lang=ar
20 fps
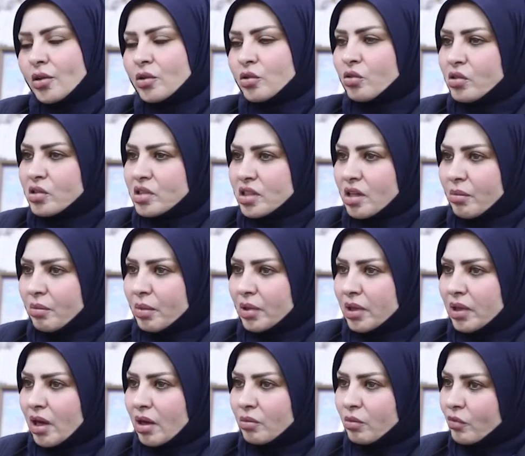تحسب
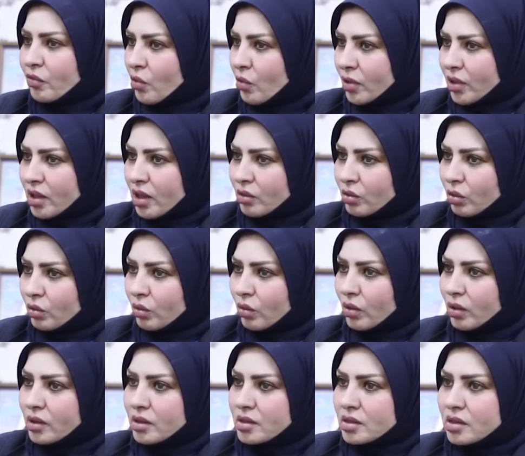للمفوضية
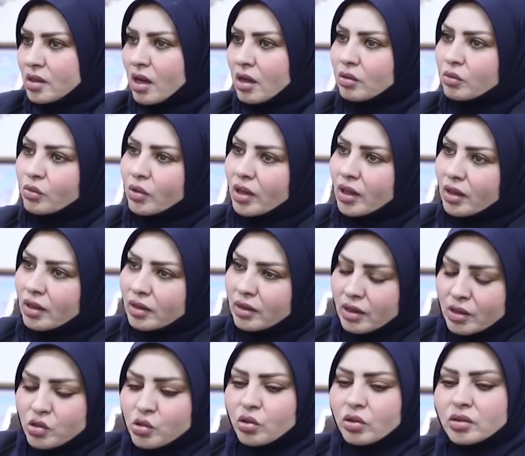حقوق الإنسان
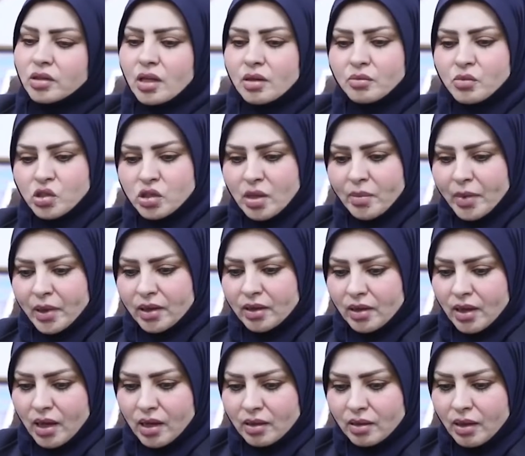وللشرطة
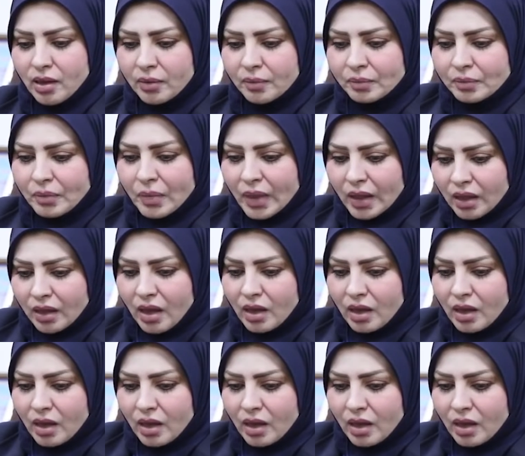المجتمعية أيضا نعم.